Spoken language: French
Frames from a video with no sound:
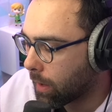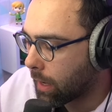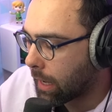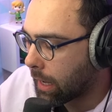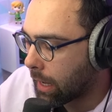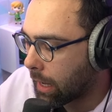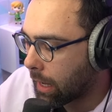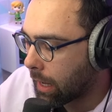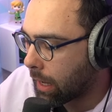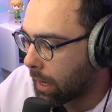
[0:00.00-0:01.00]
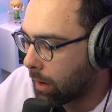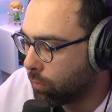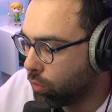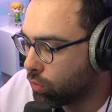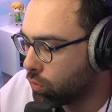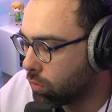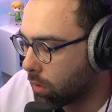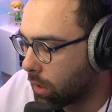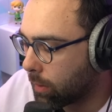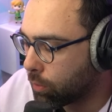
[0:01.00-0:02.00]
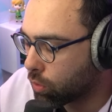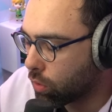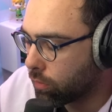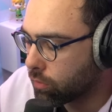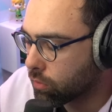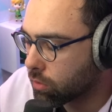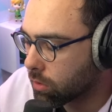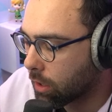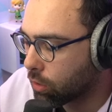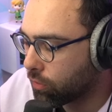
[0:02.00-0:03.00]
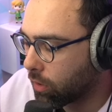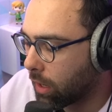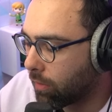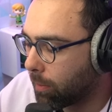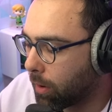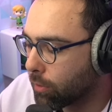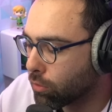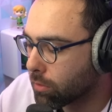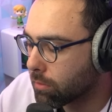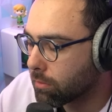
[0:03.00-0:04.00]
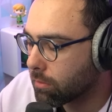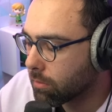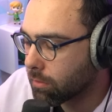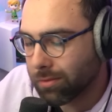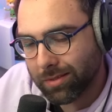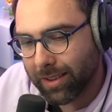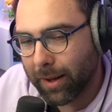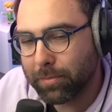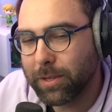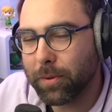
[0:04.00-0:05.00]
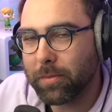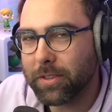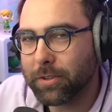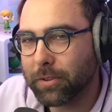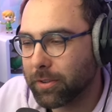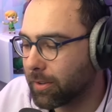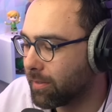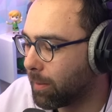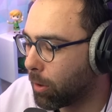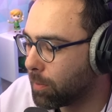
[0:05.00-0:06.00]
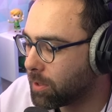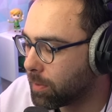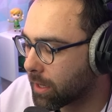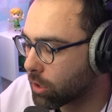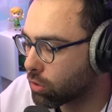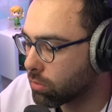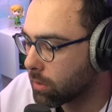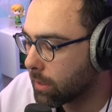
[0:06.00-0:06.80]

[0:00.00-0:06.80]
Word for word: euh, Mewtwo a un peu trop vieux ce Dracofeu. Allez, on va prendre un truc un petit peu mignon. On va prendre le petit Pikachu.